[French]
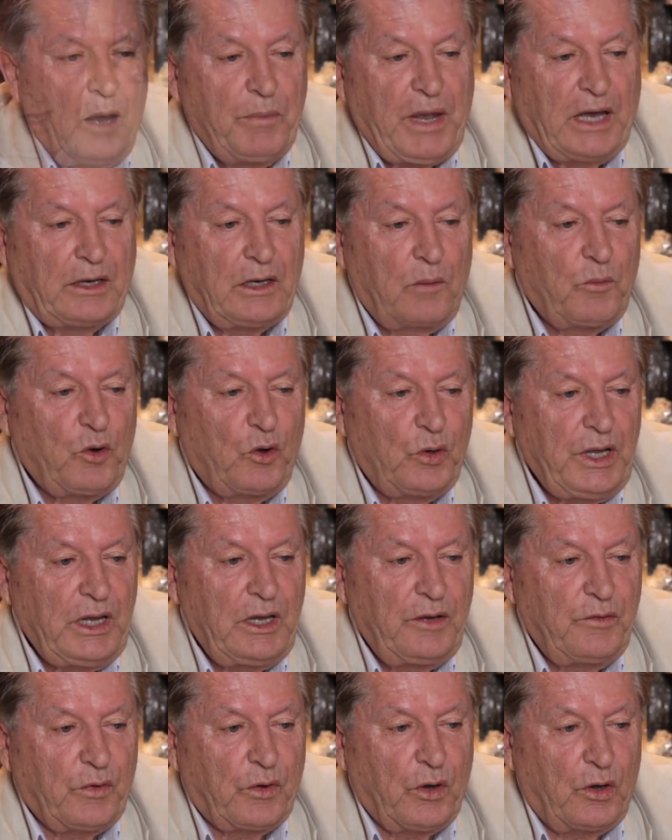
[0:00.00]
Bien, dans mon
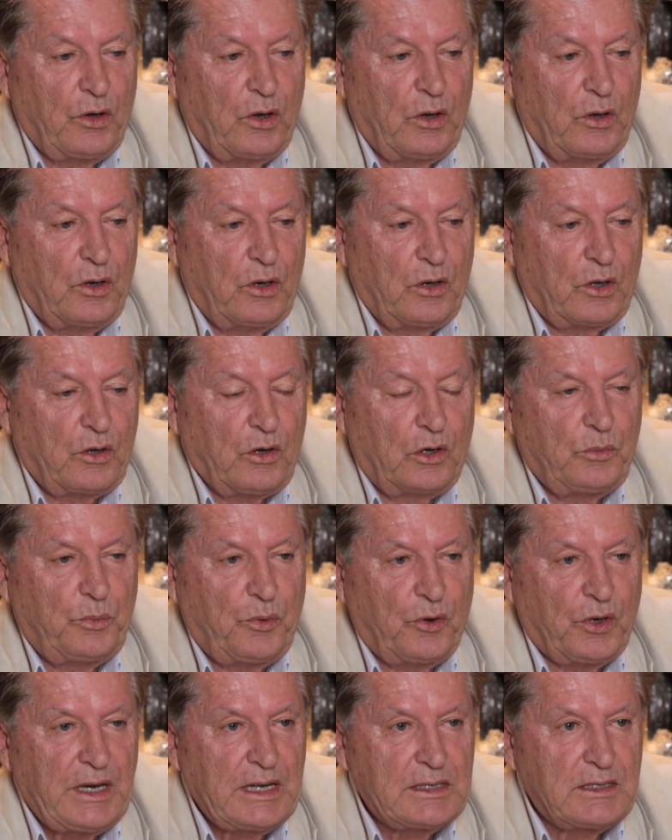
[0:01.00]
livre, Le Code
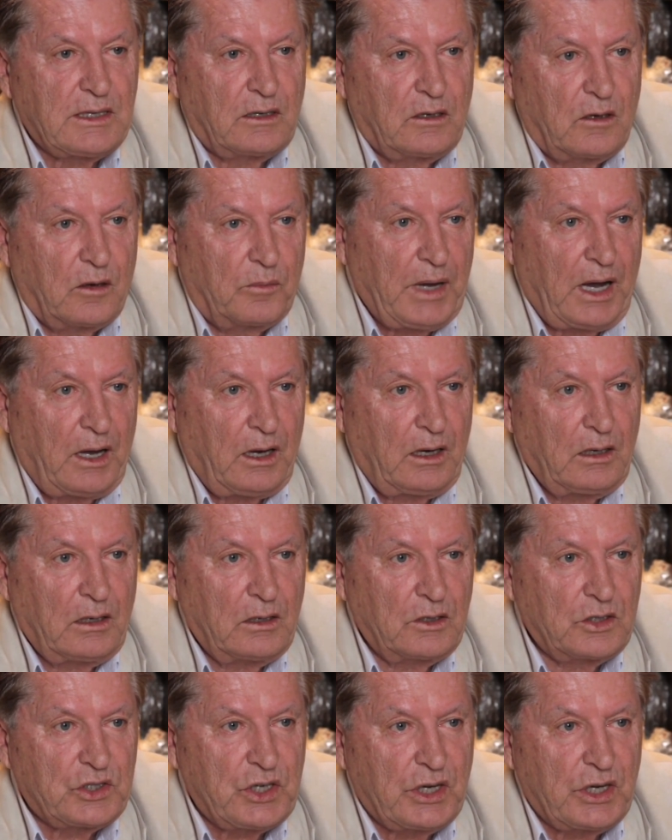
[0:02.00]
pour une éthique globale,